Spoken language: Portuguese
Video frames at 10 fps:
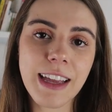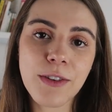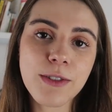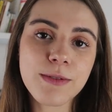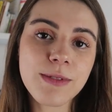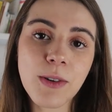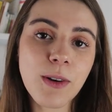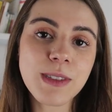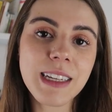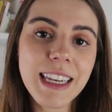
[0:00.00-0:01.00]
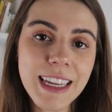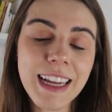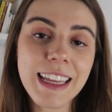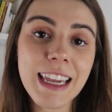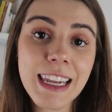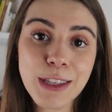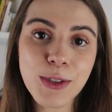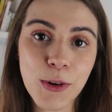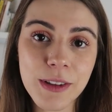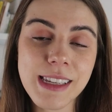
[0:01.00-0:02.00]
eu não conseguiria né, ler
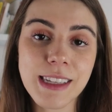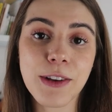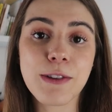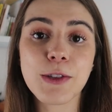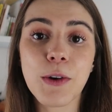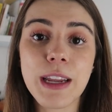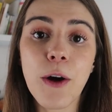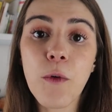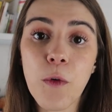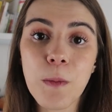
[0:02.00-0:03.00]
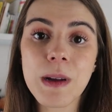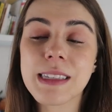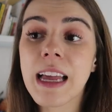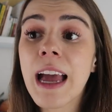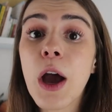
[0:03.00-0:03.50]
todas, então eu escolhi algumas.